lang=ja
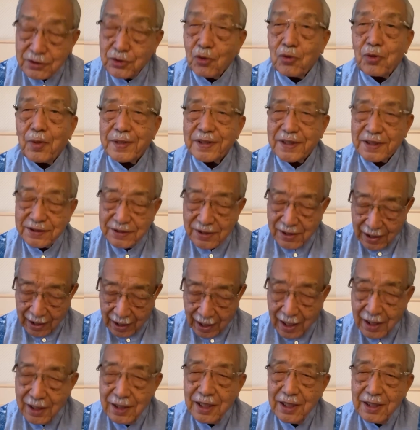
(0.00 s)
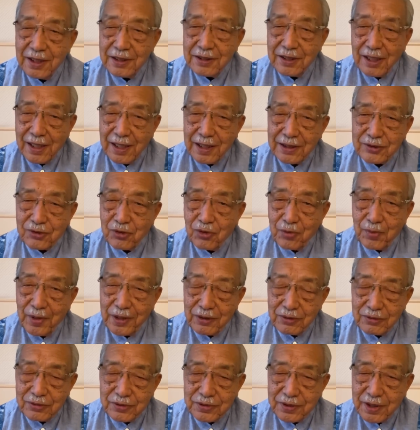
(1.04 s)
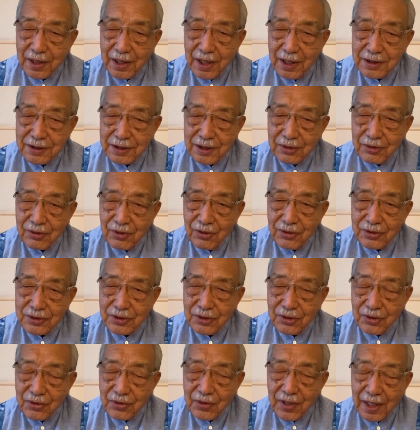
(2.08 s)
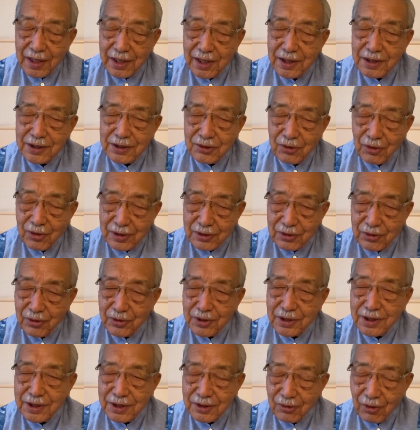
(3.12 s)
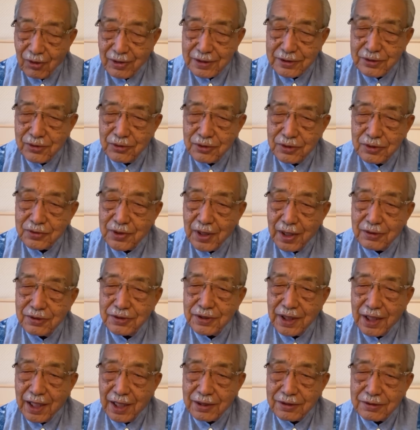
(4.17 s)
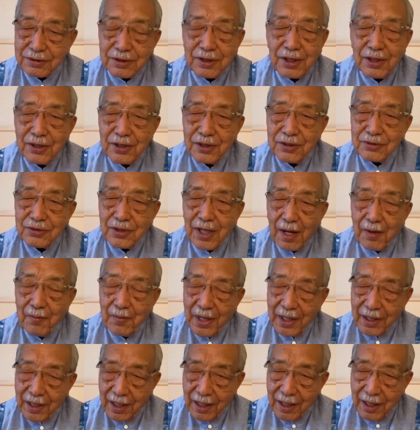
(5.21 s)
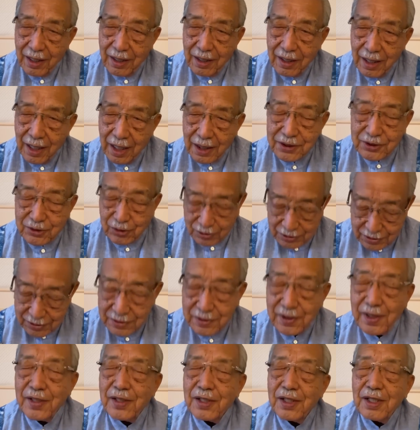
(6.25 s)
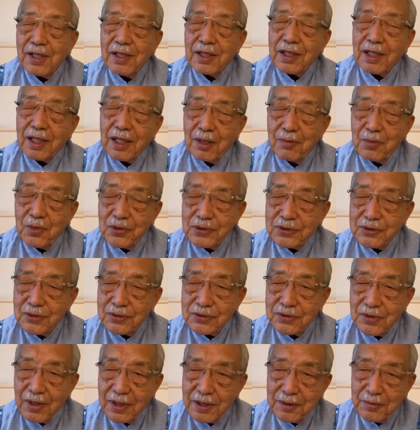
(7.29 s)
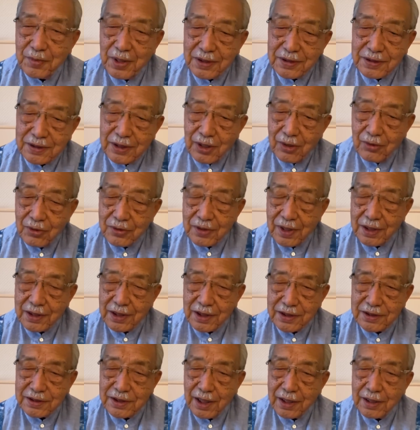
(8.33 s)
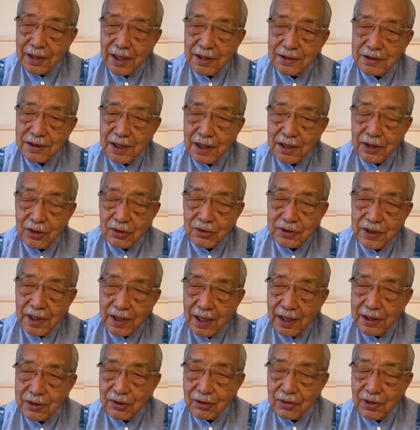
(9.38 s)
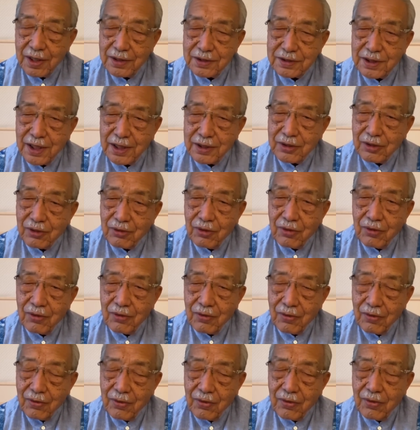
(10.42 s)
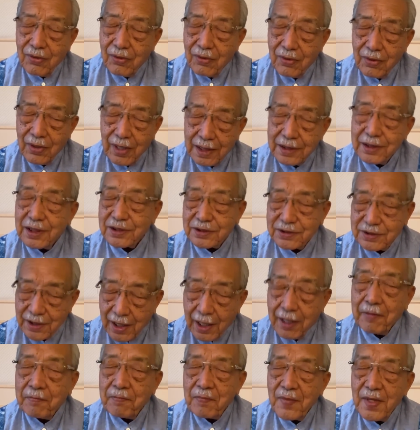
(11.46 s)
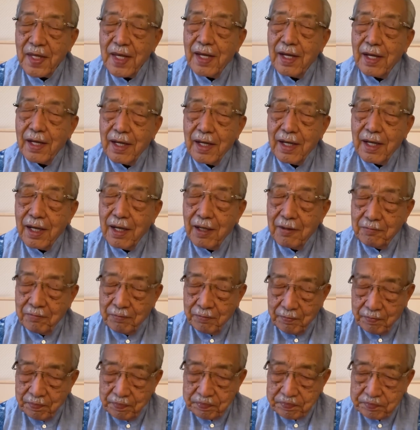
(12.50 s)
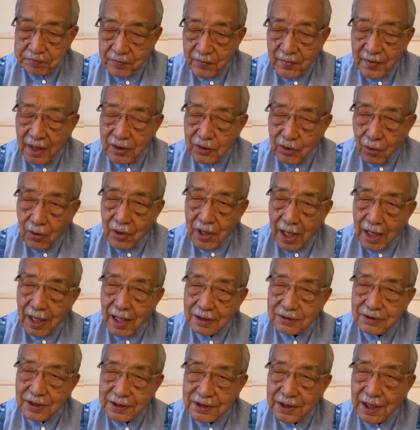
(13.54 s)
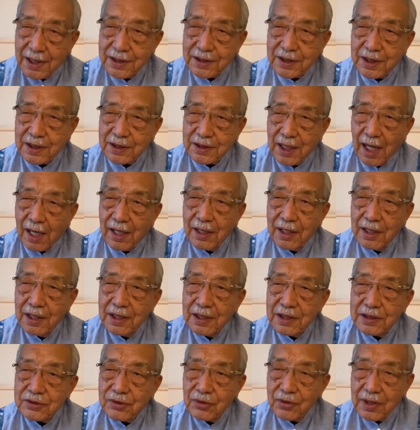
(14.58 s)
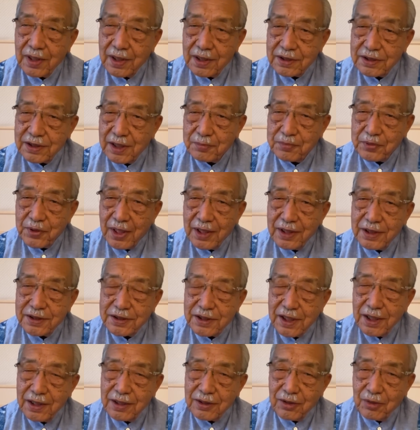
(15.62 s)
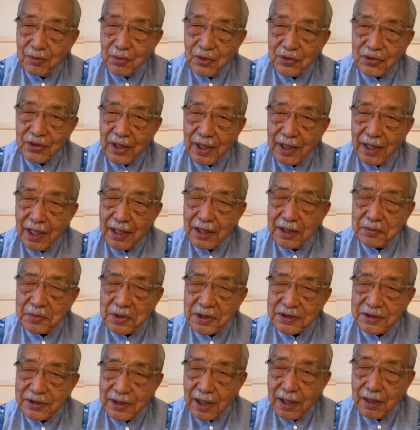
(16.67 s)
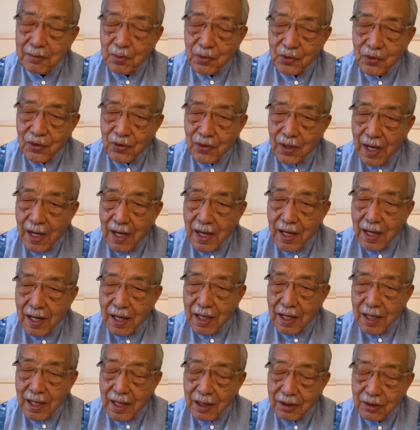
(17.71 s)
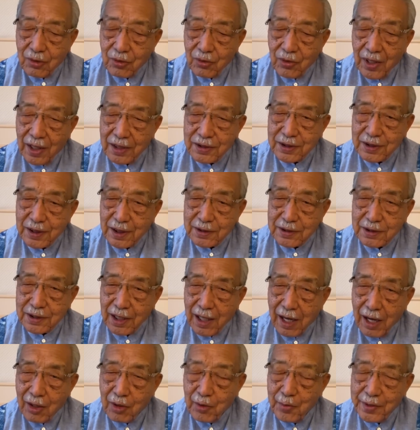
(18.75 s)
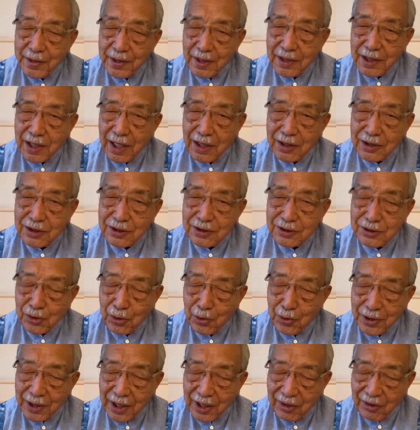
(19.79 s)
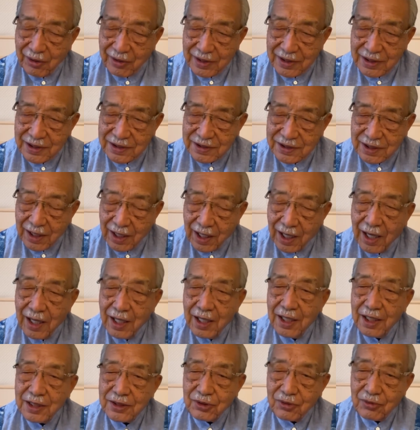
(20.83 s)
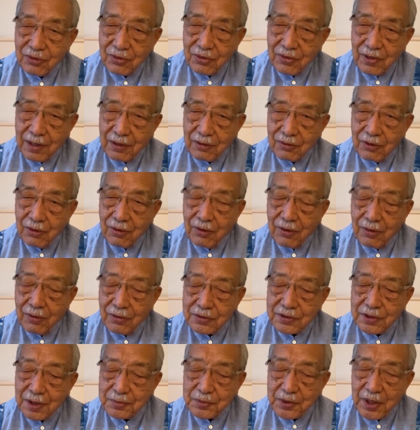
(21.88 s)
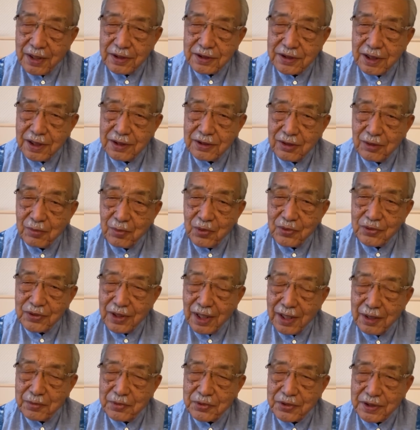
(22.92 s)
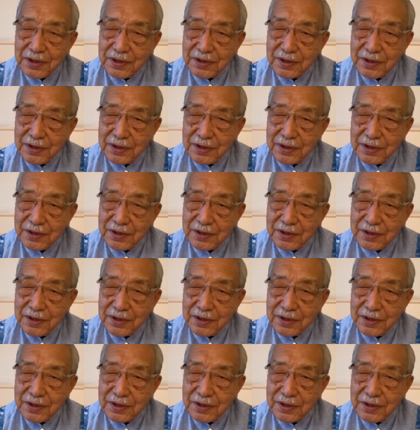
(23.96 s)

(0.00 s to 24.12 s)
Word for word: 相場ですから、あ相場の売り手買い手のいろいろ駆け引きとか取引とか、そういうテクニカルな面が一つ。からもう一つは今言ったようなですね、原材料、世界の原材料がですね、えー、の価格が下がってきた。それからサプライチェーンの問題がありますね。物が、このあったって運べなきゃしょうがないわけですから。ところが、このサプライチェーンの問題もで